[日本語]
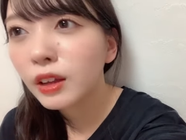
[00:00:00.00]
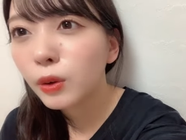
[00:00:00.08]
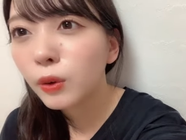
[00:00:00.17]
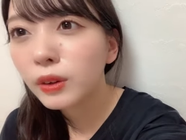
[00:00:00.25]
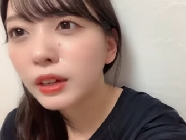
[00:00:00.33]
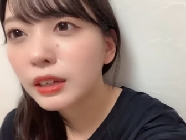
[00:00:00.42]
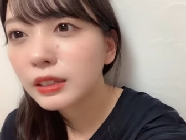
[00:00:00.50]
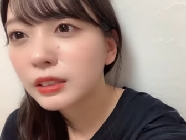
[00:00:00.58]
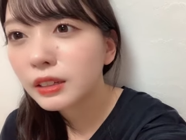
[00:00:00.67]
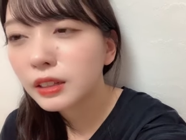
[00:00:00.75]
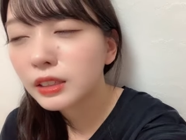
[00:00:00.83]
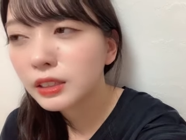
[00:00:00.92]
今回に
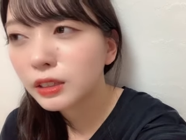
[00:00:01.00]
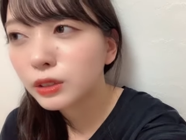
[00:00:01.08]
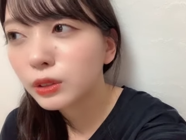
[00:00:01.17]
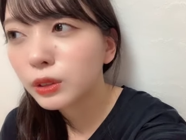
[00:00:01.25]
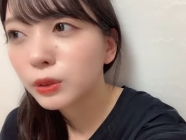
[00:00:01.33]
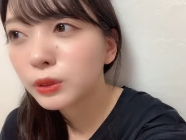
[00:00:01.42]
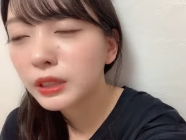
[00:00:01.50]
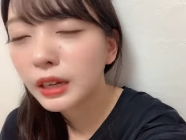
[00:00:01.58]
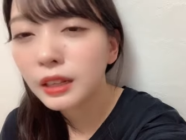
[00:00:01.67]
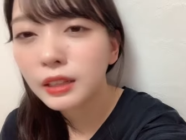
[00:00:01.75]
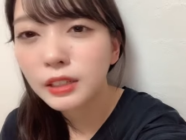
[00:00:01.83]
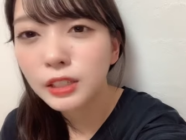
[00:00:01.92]
関してはそれをさ
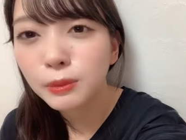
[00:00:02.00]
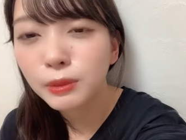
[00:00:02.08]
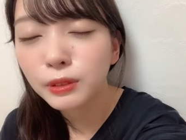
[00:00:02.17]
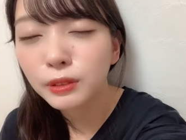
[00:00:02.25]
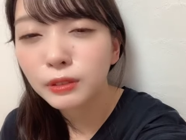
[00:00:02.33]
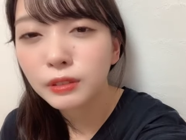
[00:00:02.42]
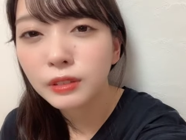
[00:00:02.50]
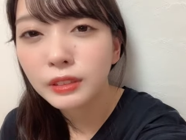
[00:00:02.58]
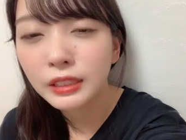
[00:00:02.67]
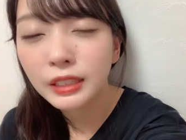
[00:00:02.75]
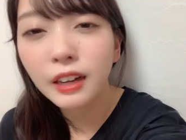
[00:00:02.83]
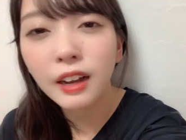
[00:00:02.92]
れてしまうと
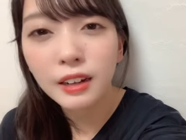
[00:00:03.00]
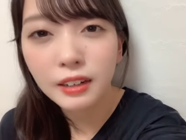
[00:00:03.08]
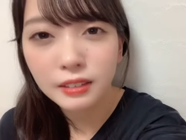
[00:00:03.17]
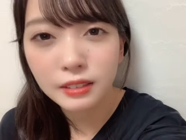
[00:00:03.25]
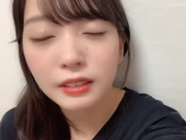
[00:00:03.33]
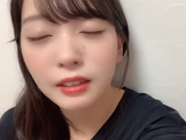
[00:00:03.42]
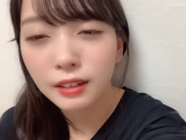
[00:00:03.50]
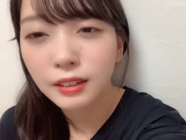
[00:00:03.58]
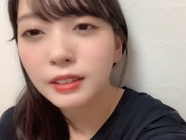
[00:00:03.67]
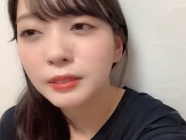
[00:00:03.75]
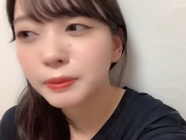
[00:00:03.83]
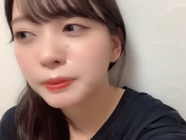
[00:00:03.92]
着替えられないか
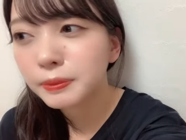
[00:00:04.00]
ら